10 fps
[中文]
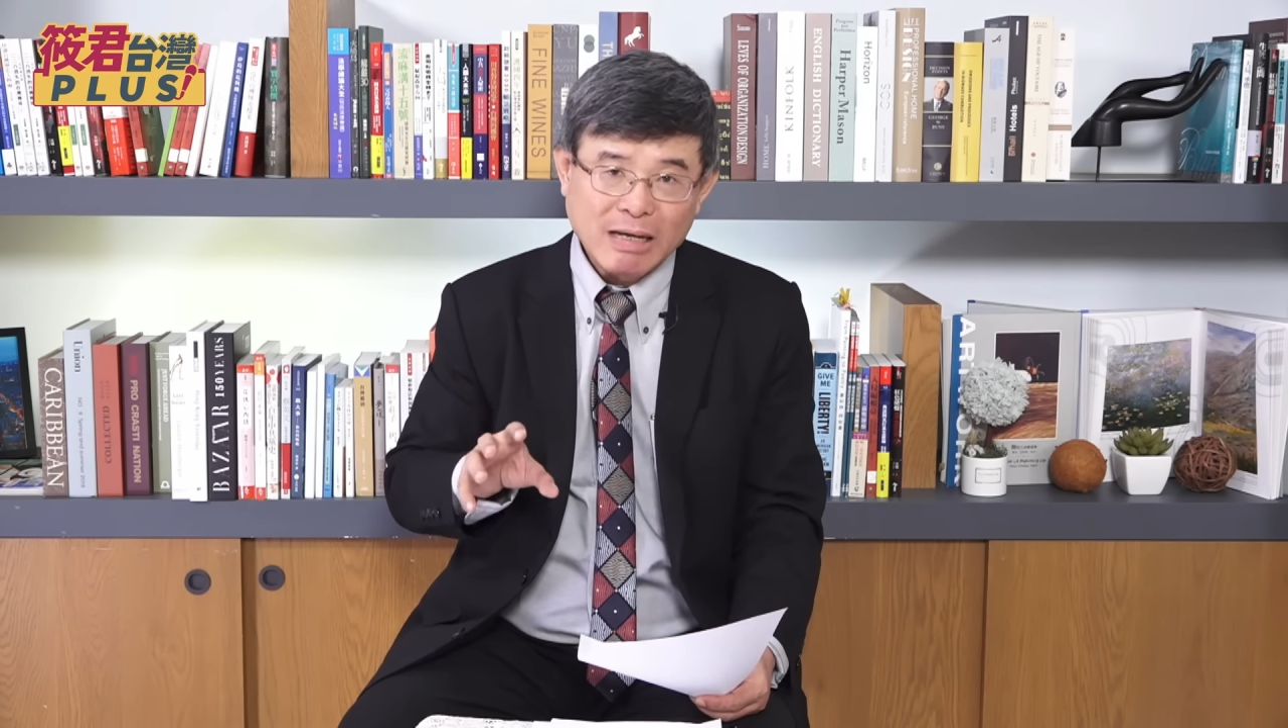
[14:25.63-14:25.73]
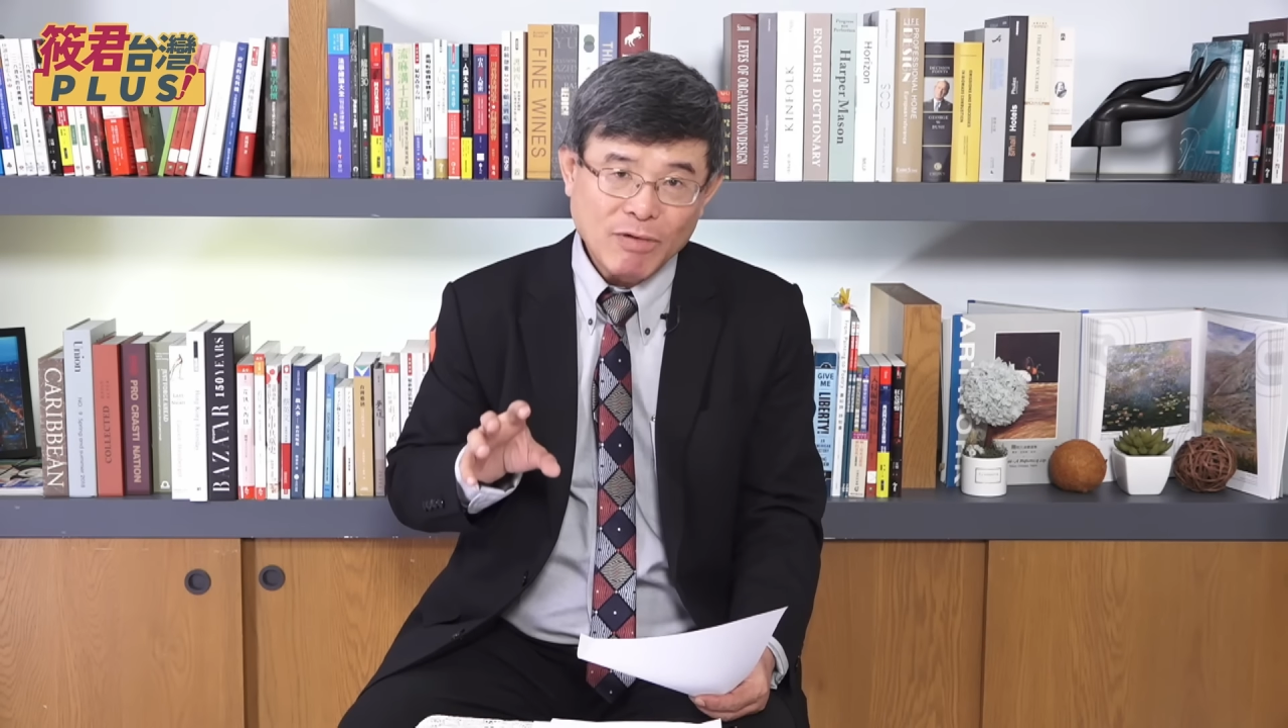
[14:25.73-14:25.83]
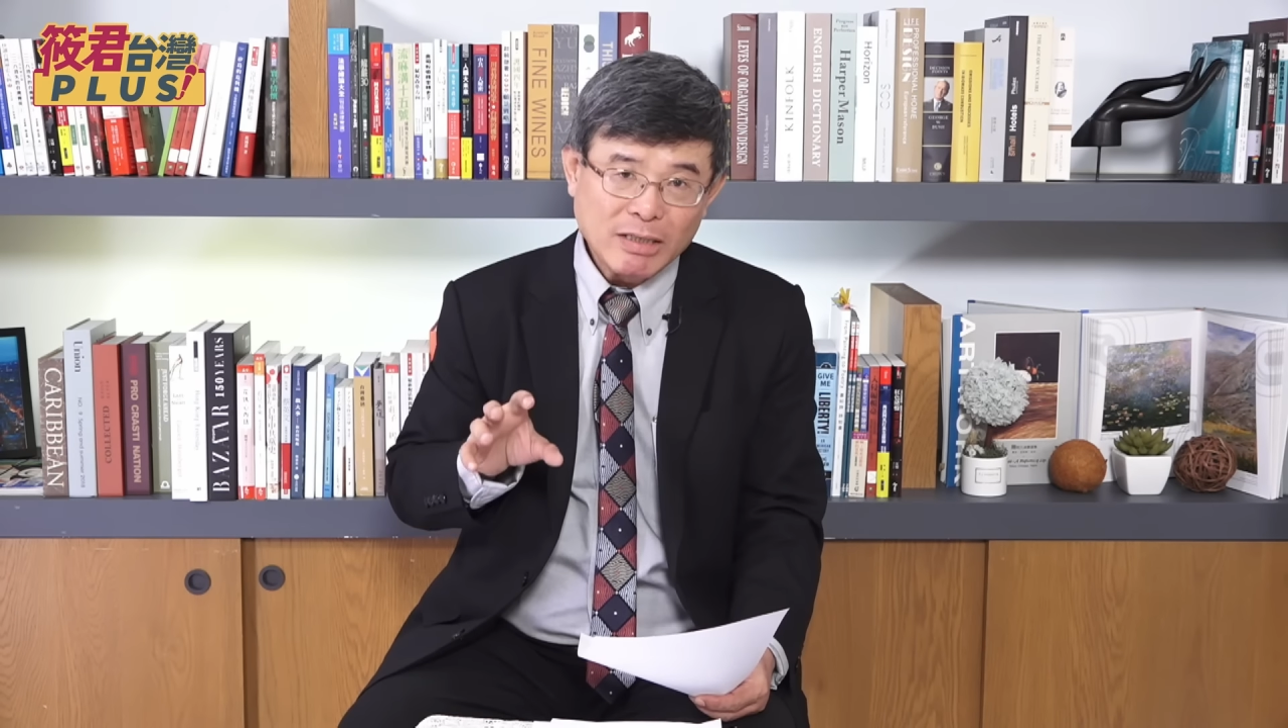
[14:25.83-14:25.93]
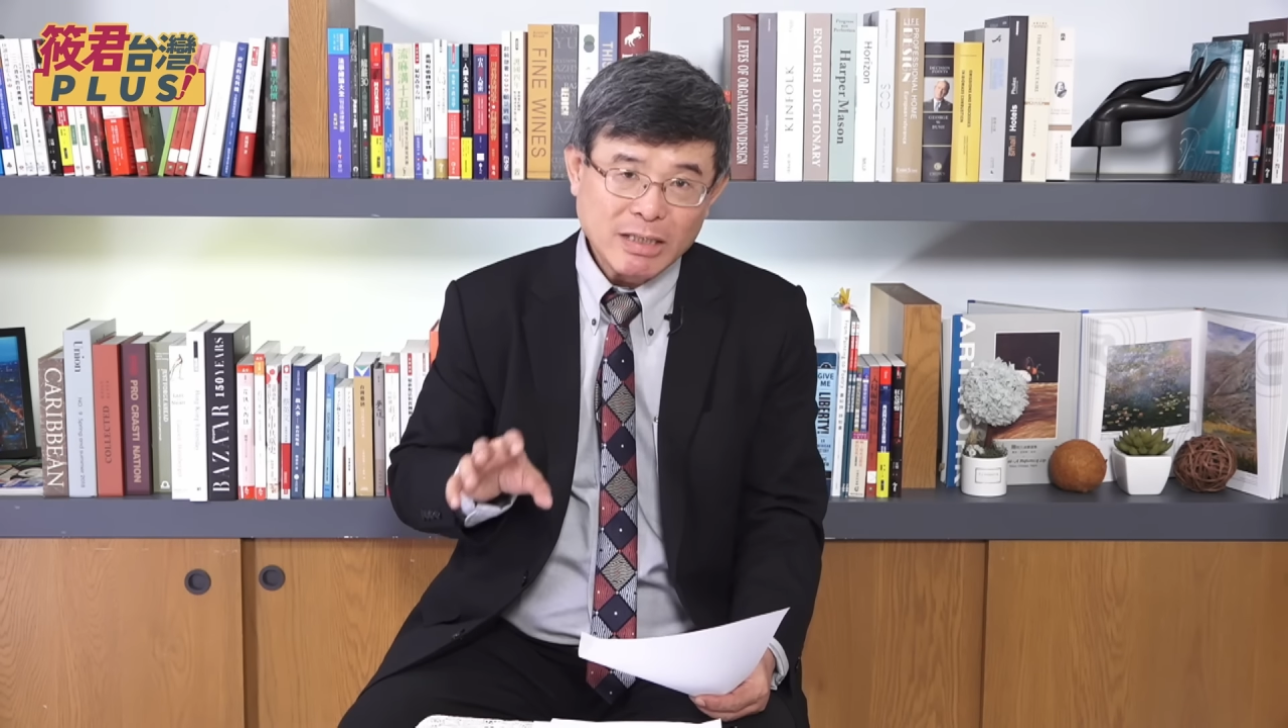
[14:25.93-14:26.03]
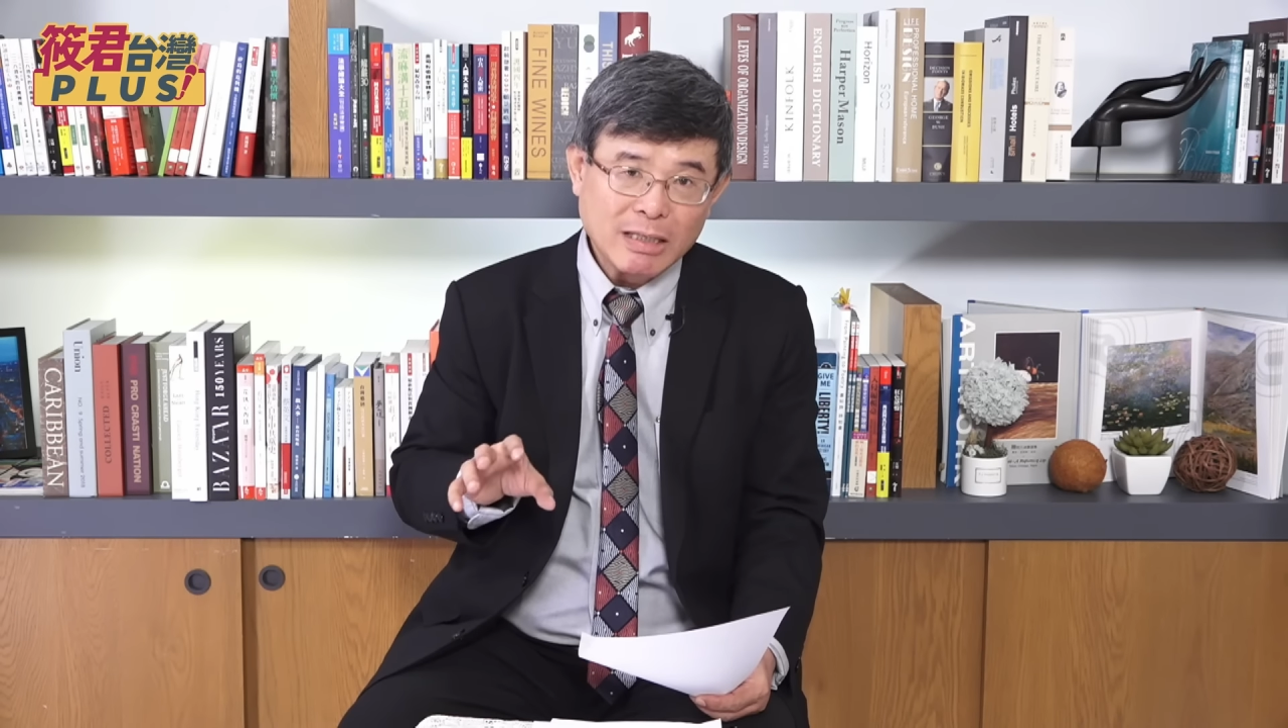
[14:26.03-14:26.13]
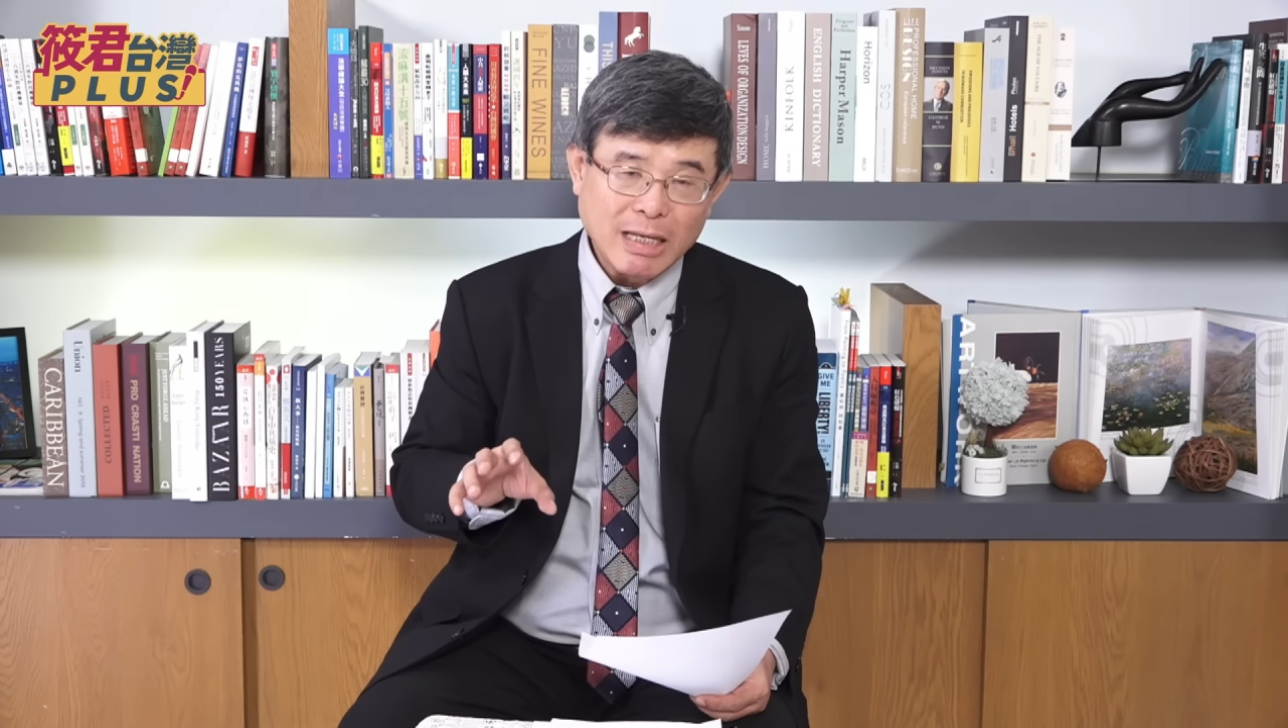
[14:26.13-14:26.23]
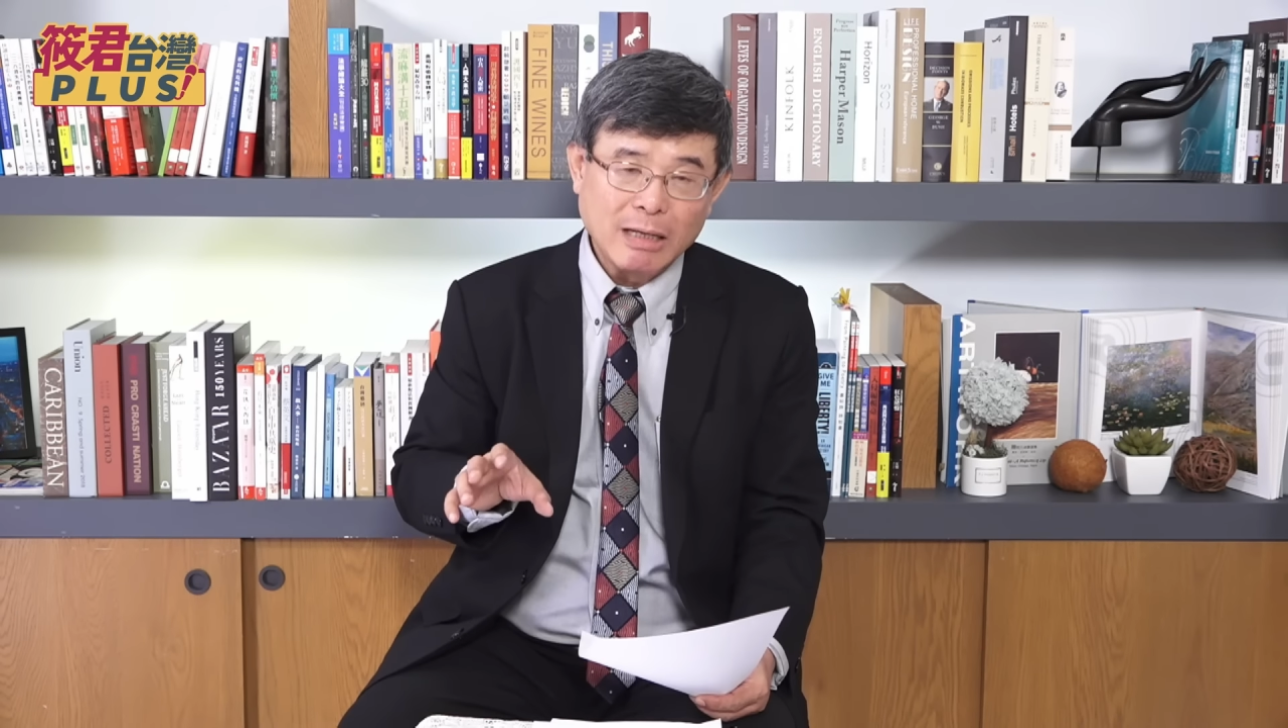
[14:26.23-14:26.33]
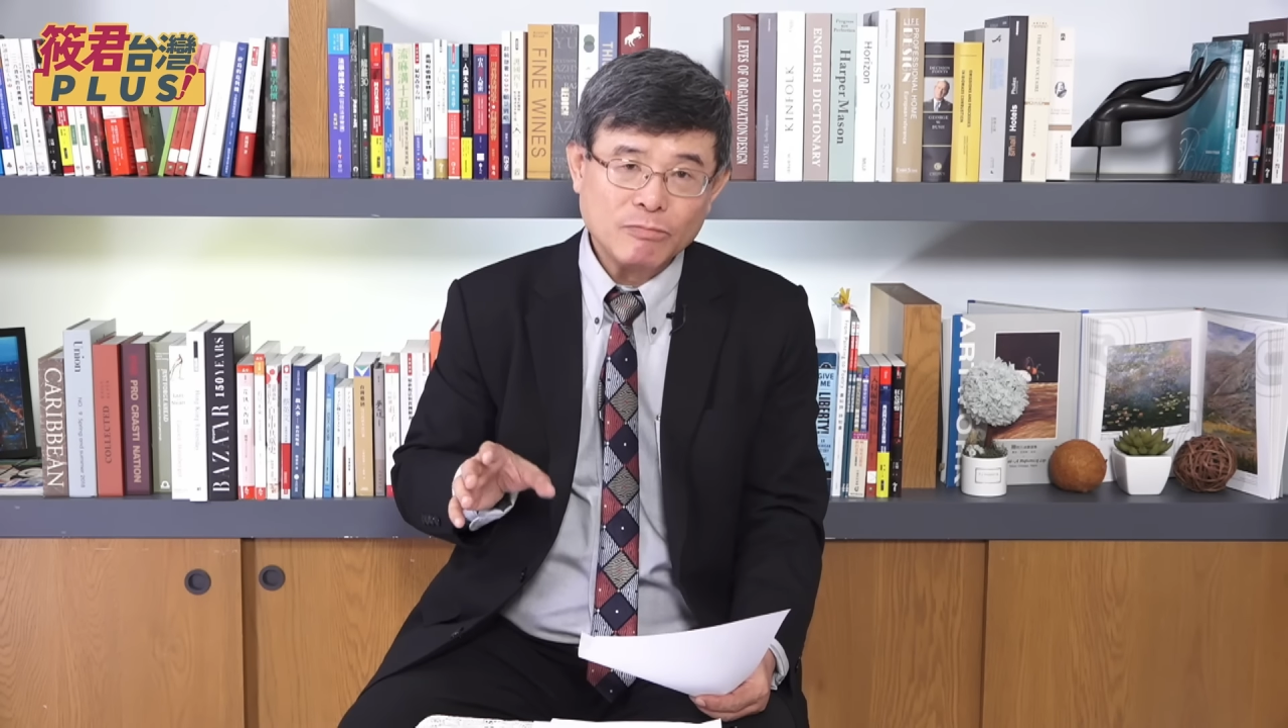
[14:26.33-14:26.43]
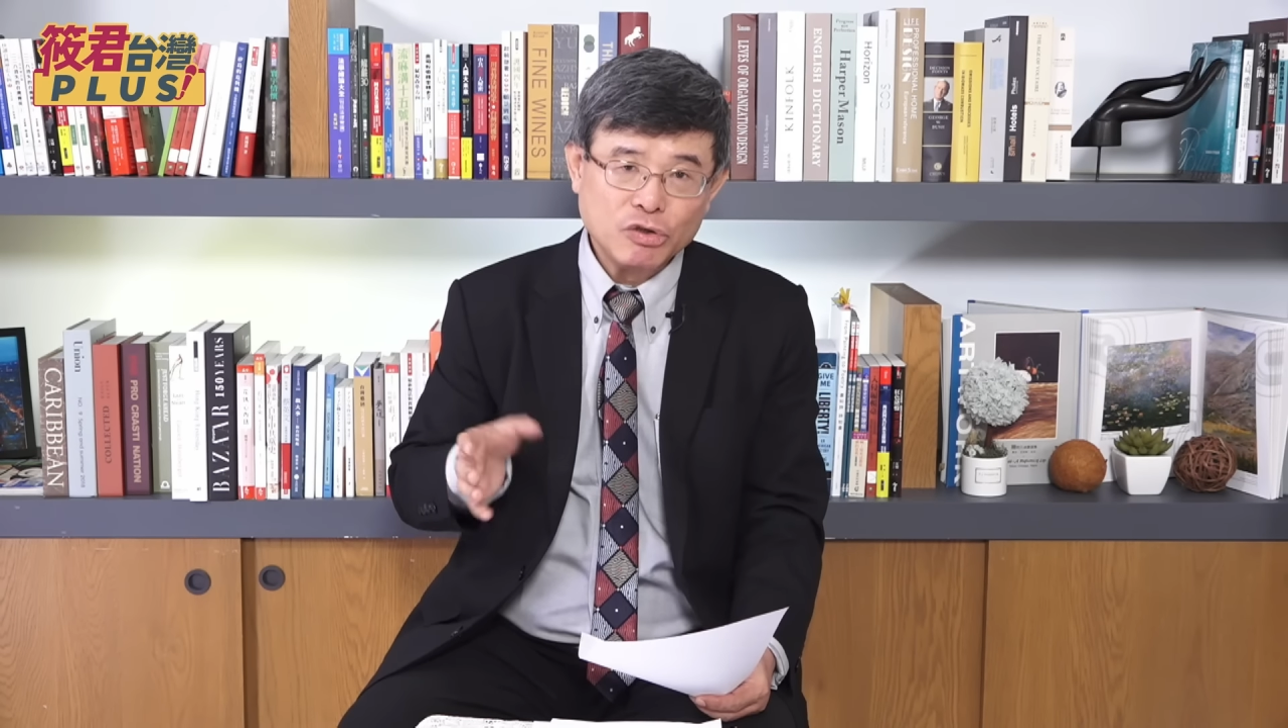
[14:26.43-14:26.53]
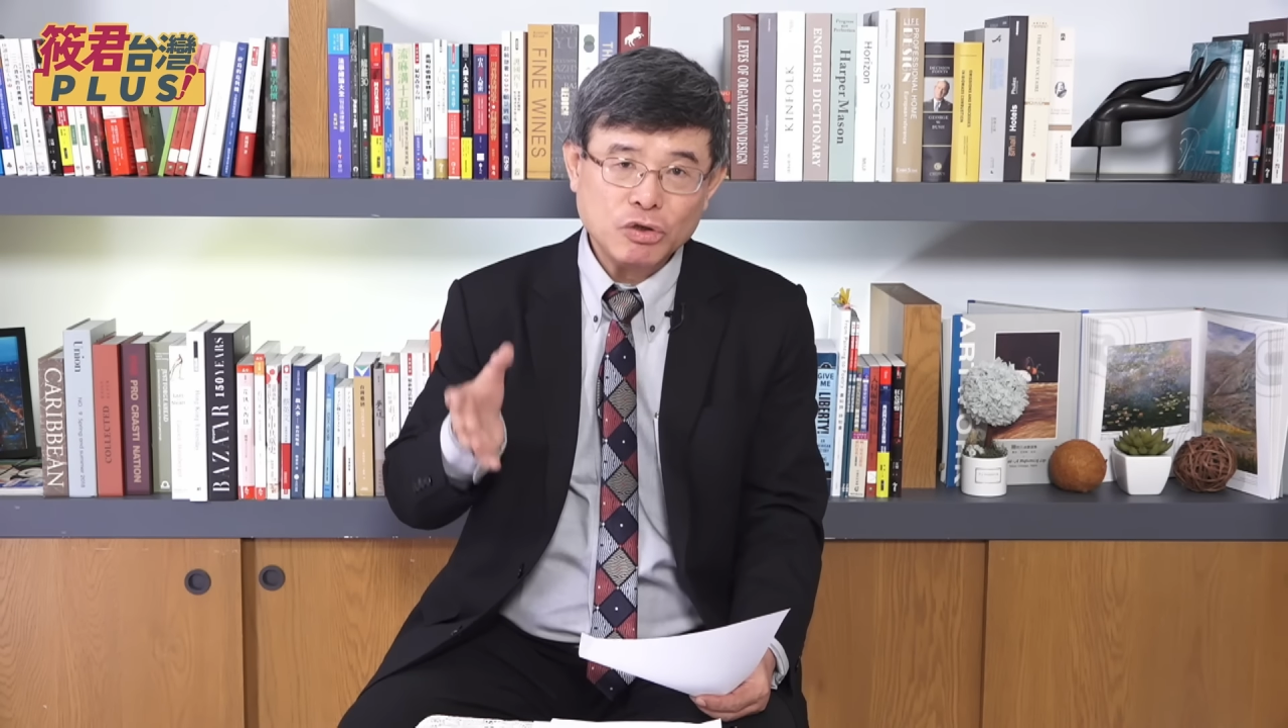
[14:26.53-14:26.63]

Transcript: 三方政党